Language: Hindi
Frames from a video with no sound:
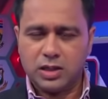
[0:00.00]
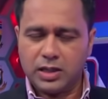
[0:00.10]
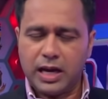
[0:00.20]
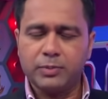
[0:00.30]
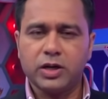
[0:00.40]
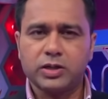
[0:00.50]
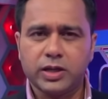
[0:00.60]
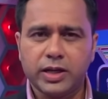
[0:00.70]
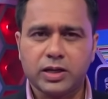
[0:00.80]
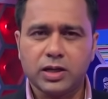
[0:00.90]
की
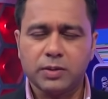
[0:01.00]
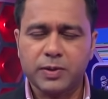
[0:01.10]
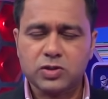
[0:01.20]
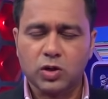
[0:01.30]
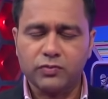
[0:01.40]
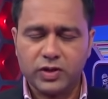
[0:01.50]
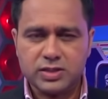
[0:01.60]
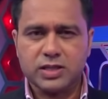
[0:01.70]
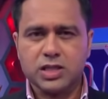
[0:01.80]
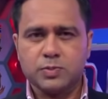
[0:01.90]
इलेबोरेटेड एक प्रेस
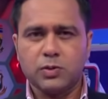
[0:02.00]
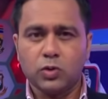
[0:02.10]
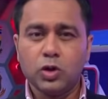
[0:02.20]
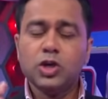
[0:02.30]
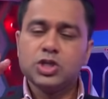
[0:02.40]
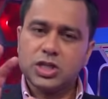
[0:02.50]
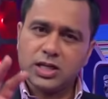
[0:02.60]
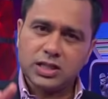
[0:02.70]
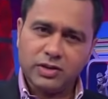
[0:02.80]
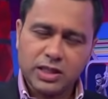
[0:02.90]
कॉन्फ्रेंस है जिसमें वो
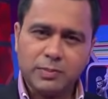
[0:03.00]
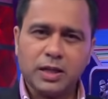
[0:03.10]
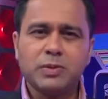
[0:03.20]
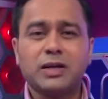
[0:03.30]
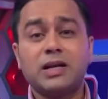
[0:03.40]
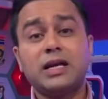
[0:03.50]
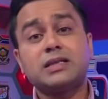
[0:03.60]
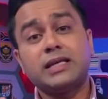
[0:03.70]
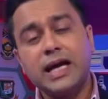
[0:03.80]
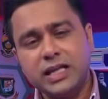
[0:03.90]
शिखर धवन की बात भी कर रहे
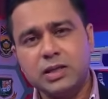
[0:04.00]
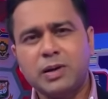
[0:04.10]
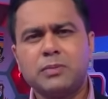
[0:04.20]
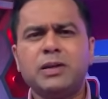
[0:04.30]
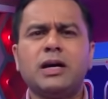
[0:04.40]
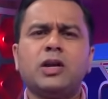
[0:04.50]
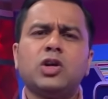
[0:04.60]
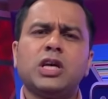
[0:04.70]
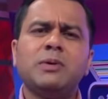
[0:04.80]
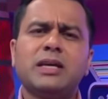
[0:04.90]
हैं तैयारी की बात भी कर रहे
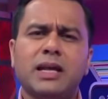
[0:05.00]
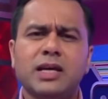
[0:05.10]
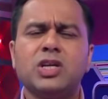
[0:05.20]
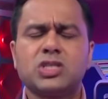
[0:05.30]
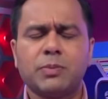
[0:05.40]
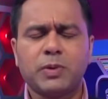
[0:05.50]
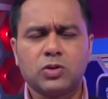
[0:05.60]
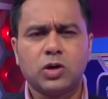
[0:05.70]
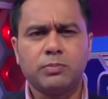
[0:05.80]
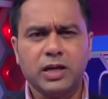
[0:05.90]
हैं और ये भी कह रहे हैं कि ऋषभ
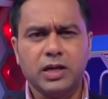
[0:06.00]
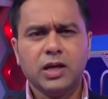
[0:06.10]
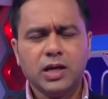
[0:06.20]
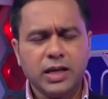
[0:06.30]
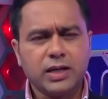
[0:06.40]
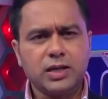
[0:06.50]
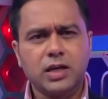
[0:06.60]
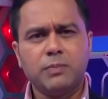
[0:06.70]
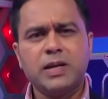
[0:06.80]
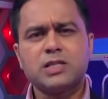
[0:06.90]
पंत को हमने एक
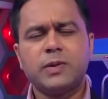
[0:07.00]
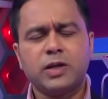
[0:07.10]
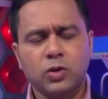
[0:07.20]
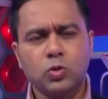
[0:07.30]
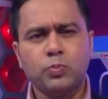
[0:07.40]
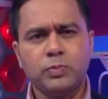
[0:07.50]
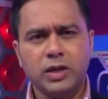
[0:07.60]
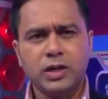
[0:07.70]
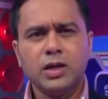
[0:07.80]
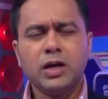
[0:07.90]
रिप्लेसमेंट के रूप
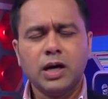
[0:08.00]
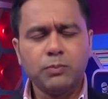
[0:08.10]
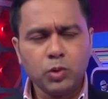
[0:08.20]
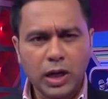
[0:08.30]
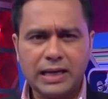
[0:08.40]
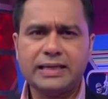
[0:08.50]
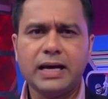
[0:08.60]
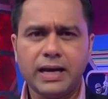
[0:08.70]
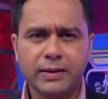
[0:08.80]
में बुला लिया